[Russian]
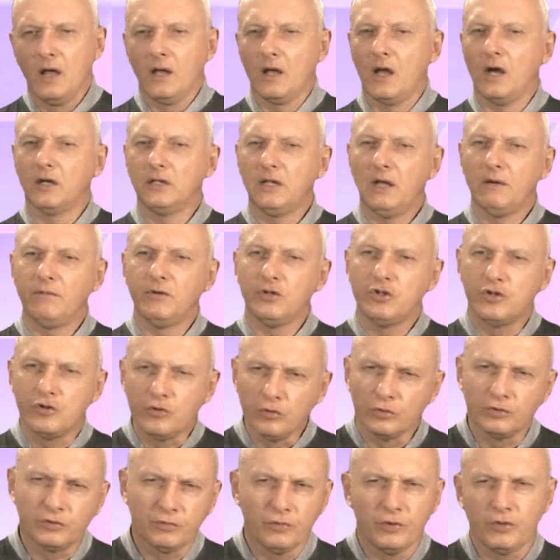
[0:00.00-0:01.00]
когда вы
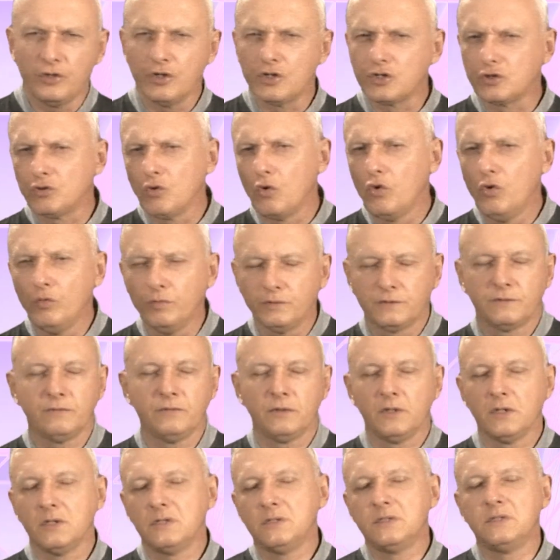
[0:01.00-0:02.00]
чувствуете, что
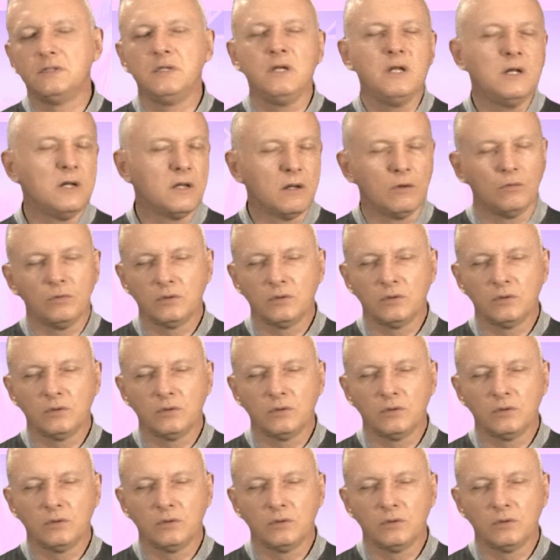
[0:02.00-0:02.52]
умственно сильно